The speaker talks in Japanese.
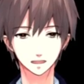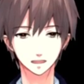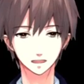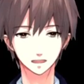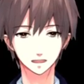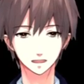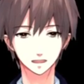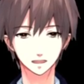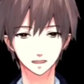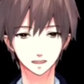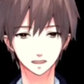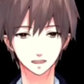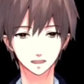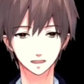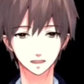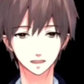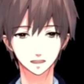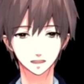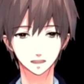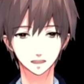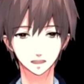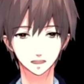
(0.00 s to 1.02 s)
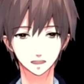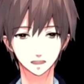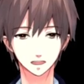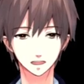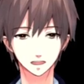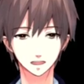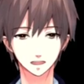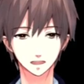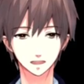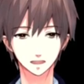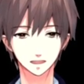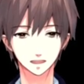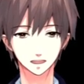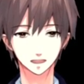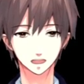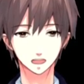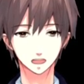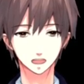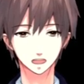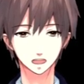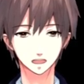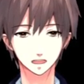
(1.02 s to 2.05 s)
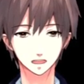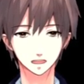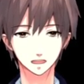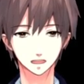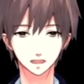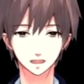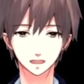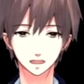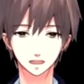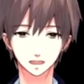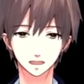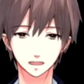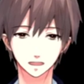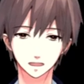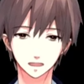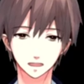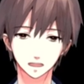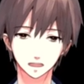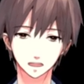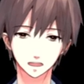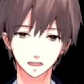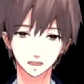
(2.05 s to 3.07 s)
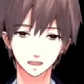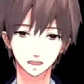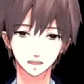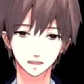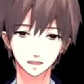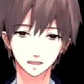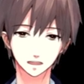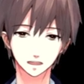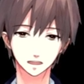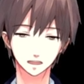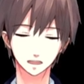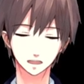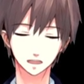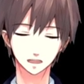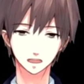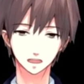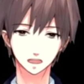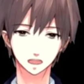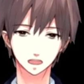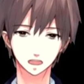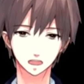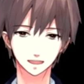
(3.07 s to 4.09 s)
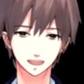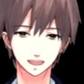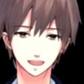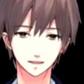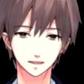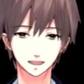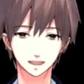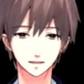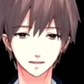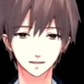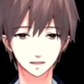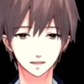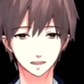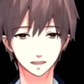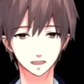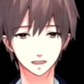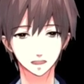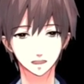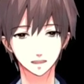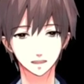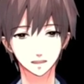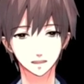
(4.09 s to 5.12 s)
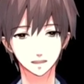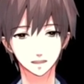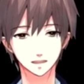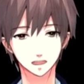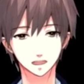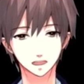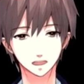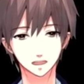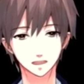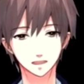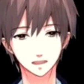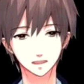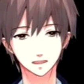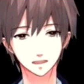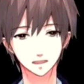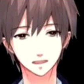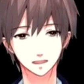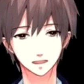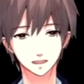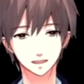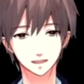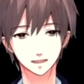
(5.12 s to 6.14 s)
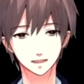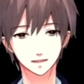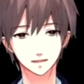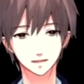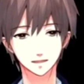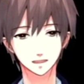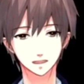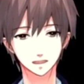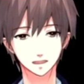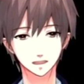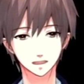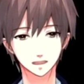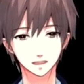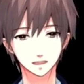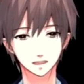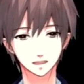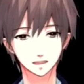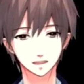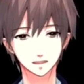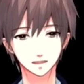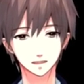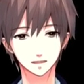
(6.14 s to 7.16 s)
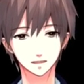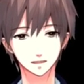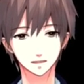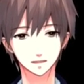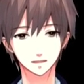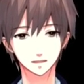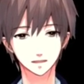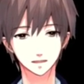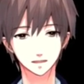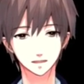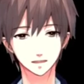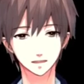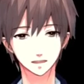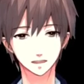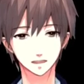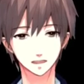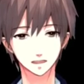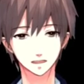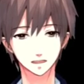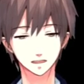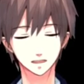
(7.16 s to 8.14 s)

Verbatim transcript: 地方の旅館のコロナ対策、えー、相談があったので、えー、今9つぐらいの